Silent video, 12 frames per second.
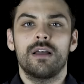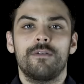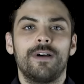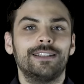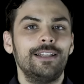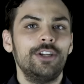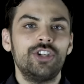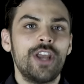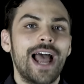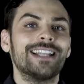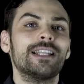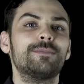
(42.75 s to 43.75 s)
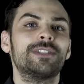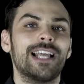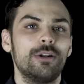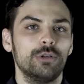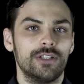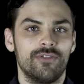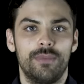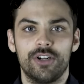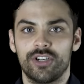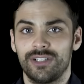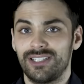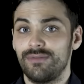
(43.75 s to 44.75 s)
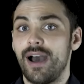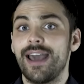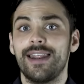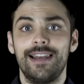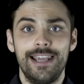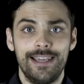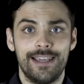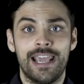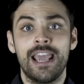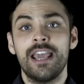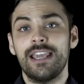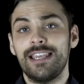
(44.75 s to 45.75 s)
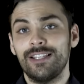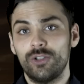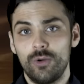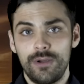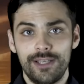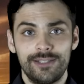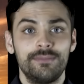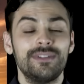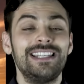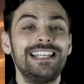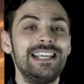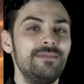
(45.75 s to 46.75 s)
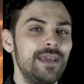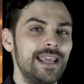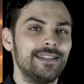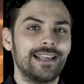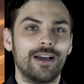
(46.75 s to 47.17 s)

В отличие от абсолютного большинства религий, индуизм не имеет